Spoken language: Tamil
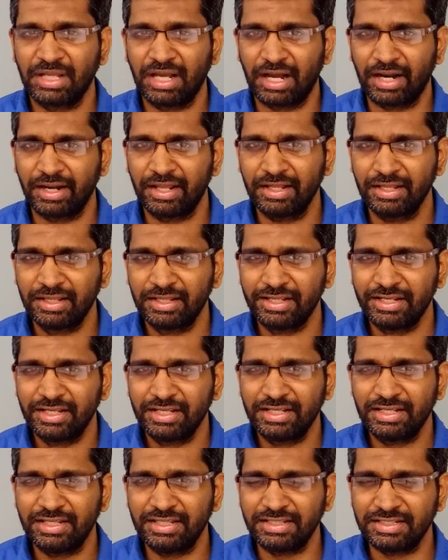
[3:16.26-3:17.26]
ஆனால்
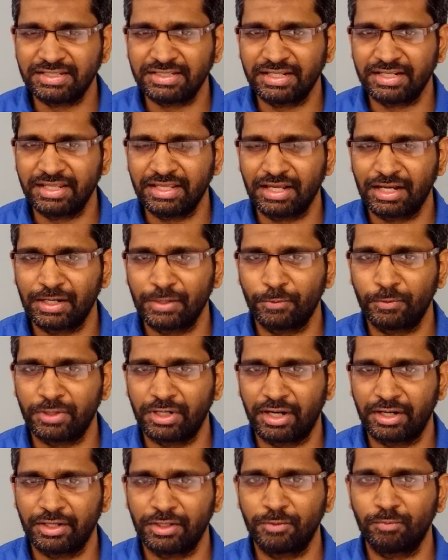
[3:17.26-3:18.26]
இது சரியான ஒரு
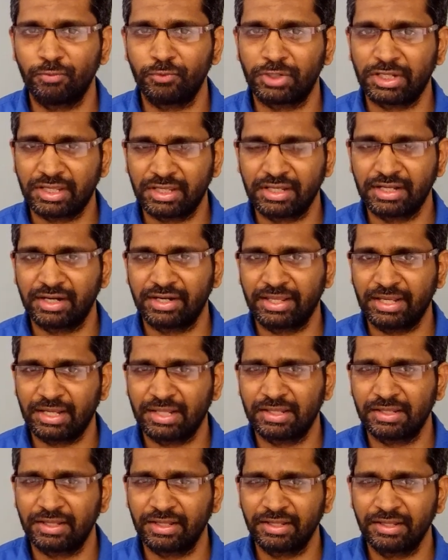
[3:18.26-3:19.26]
அணுகுமுறை
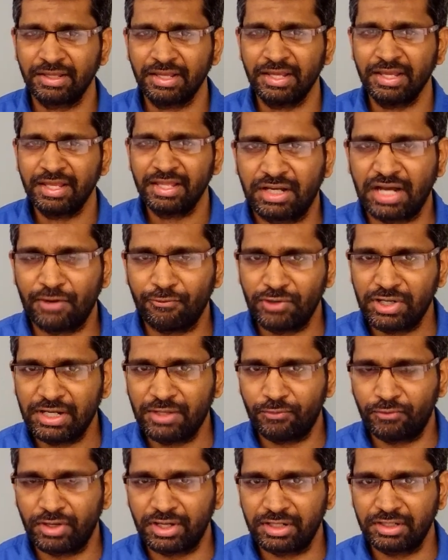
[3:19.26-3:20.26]
கிடையாதுங்க
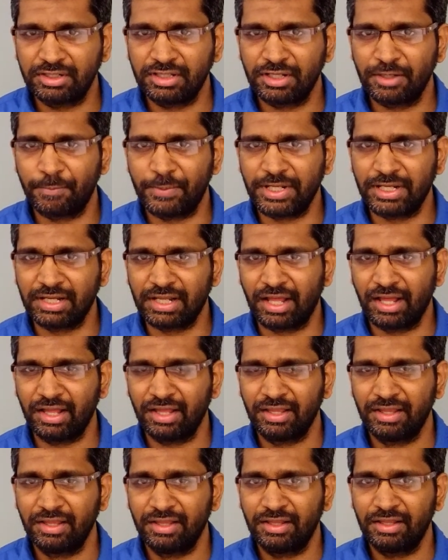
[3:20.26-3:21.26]
கவலை வருது அப்படின்னா
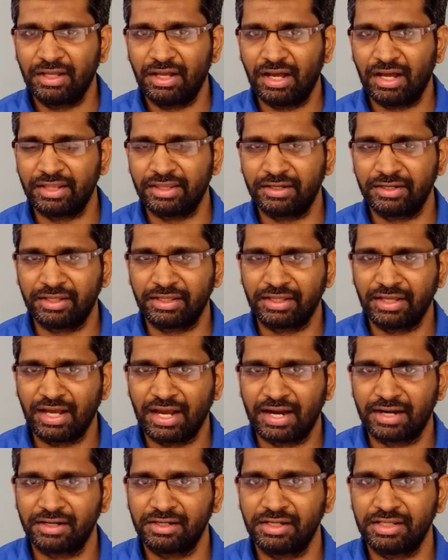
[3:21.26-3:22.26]
அதை
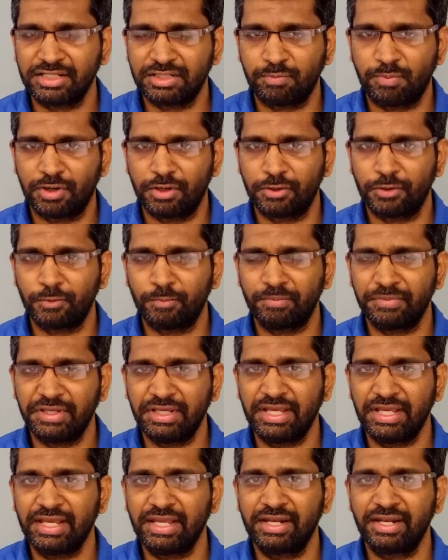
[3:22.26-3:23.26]
நீங்கள் அனலைஸ் பண்ணணும்
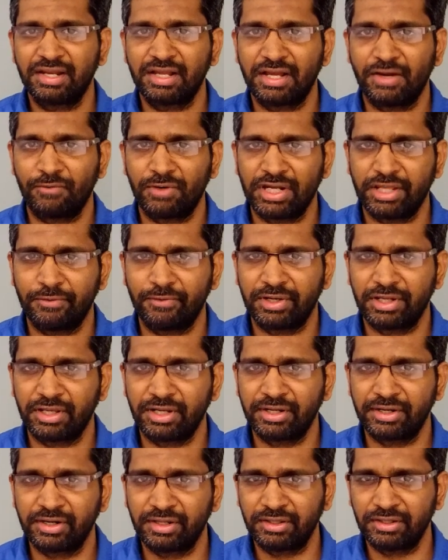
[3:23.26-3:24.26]
ஏன் கவலை
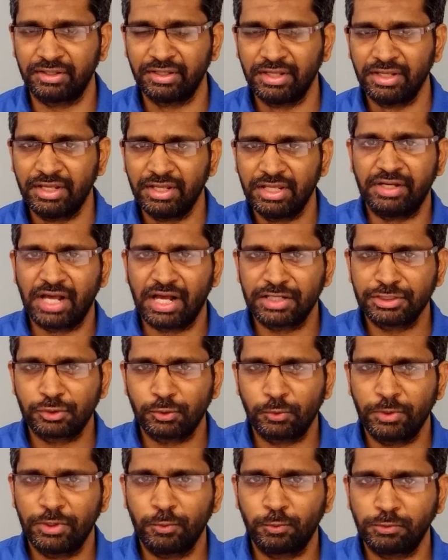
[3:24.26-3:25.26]
வருகின்றது நான்
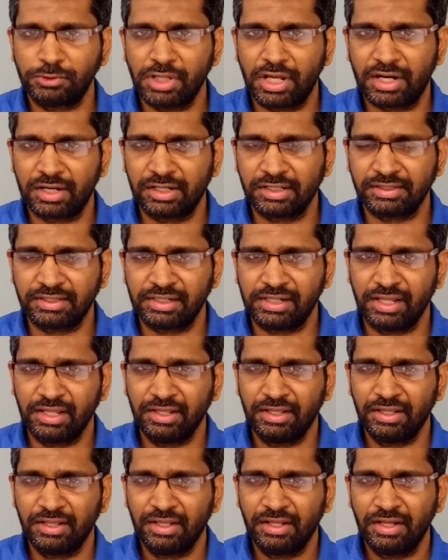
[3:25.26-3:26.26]
சொன்ன உதாரணத்தில்
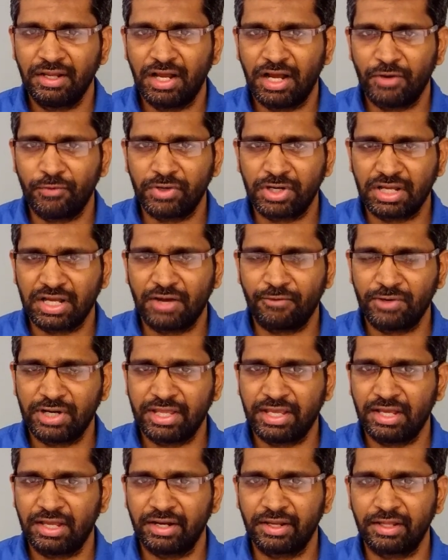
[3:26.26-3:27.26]
அவர்
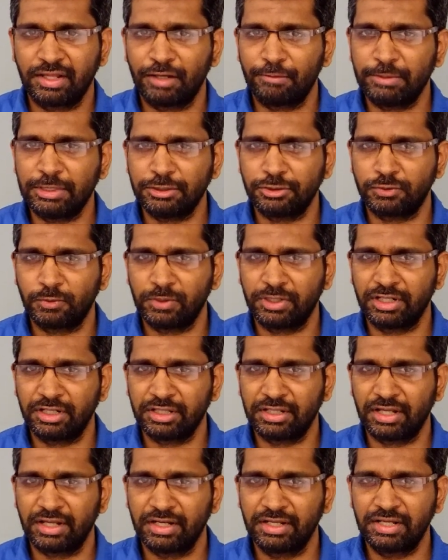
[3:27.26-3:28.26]
கவலையாக இருக்குது அப்படின்னு
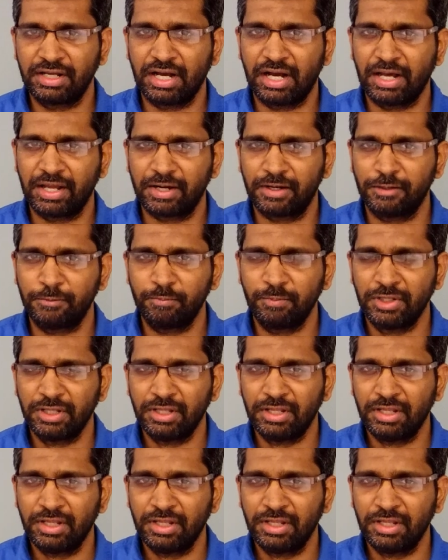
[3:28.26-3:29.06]
சொல்லியிருந்தார் காரணம்